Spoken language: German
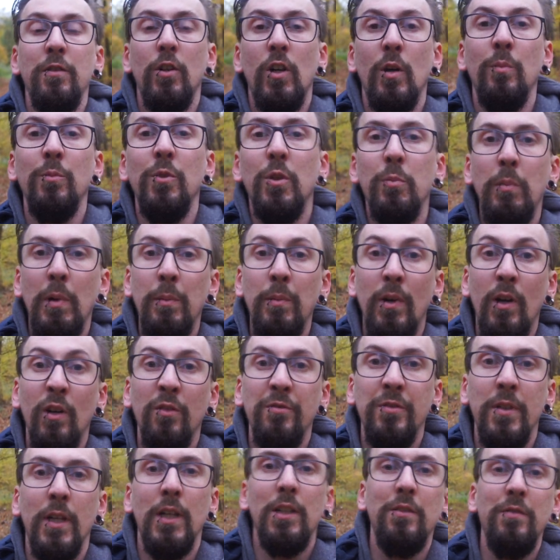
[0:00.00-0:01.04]
willkommen zu meinem
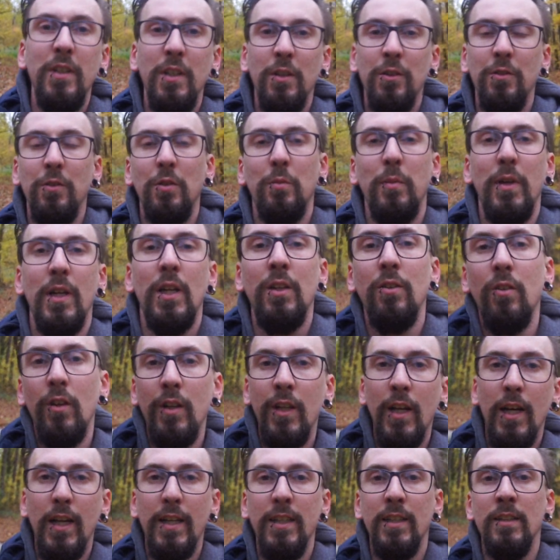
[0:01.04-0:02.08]
Auftaktvideo zu meiner neuen
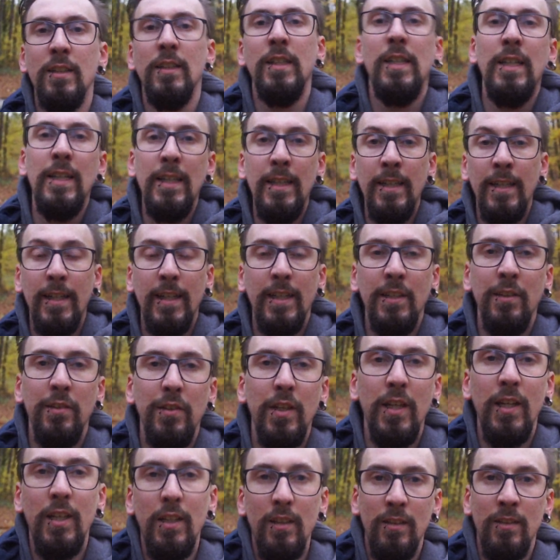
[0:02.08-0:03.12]
Reihe
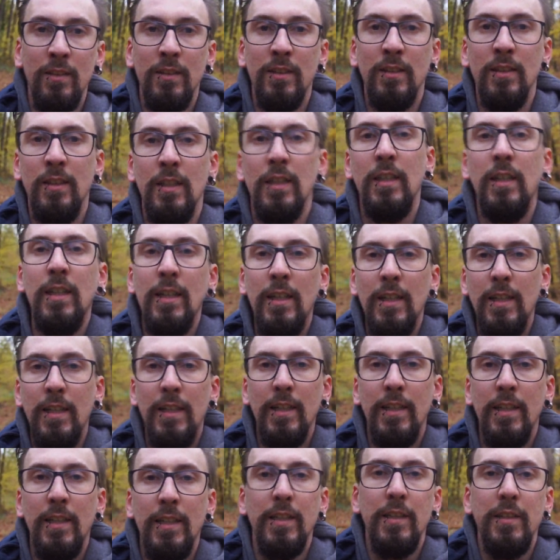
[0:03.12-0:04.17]
Grenzgänger.
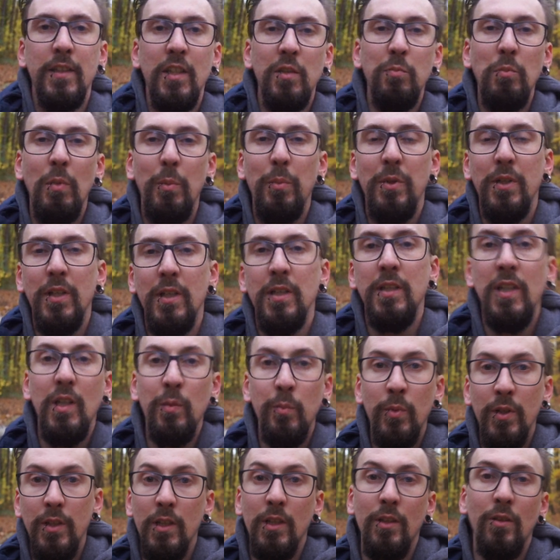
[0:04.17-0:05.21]
Diesmal bin ich nicht
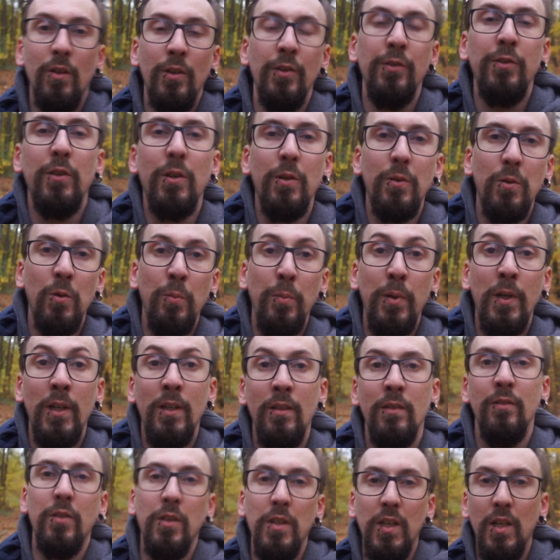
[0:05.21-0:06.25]
mitten in Osteuropa,
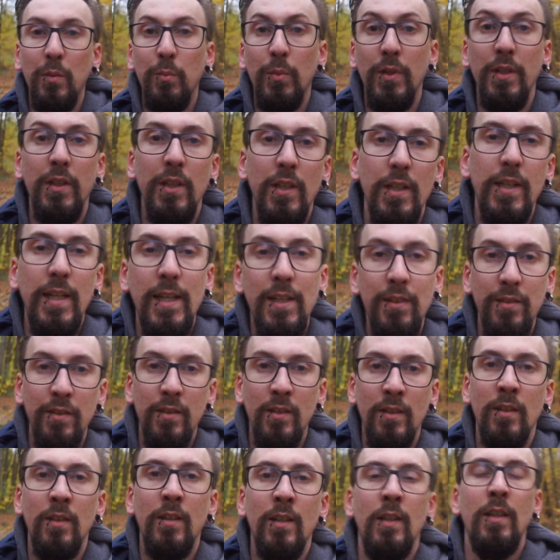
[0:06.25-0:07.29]
sondern mitten in Hessen.
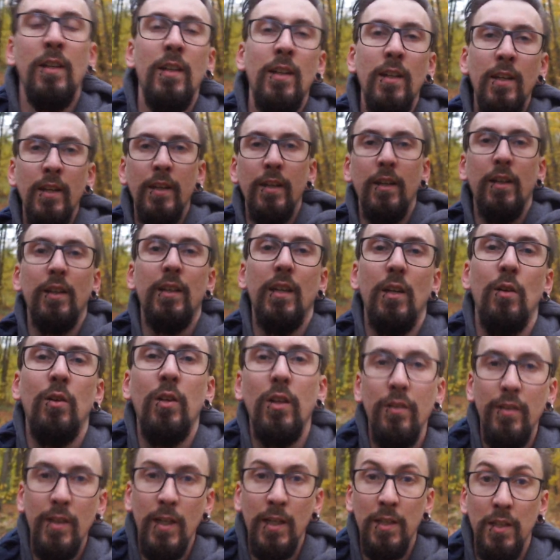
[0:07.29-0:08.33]
Genauer
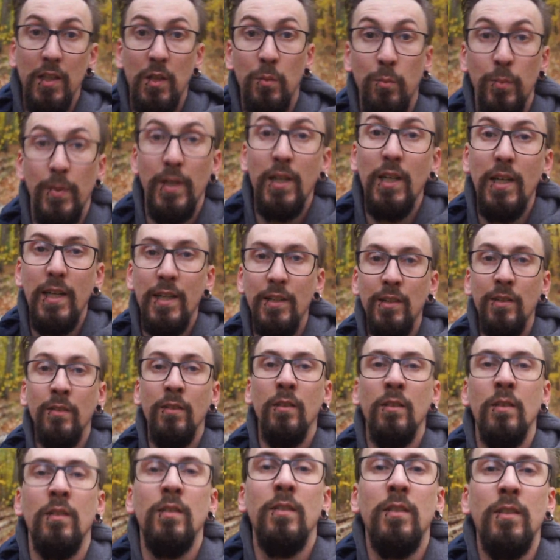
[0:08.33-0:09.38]
gesagt in Mittelhessen,
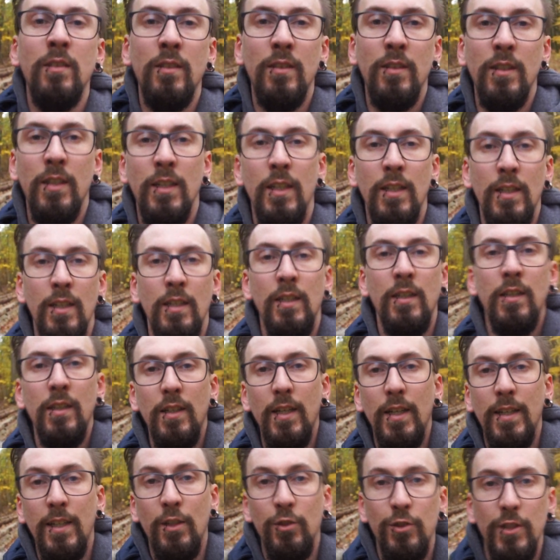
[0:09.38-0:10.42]

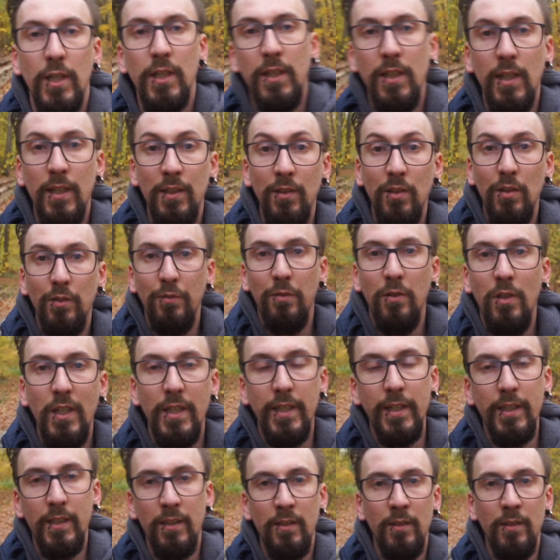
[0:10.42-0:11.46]
an der Stadtgrenze von Lich.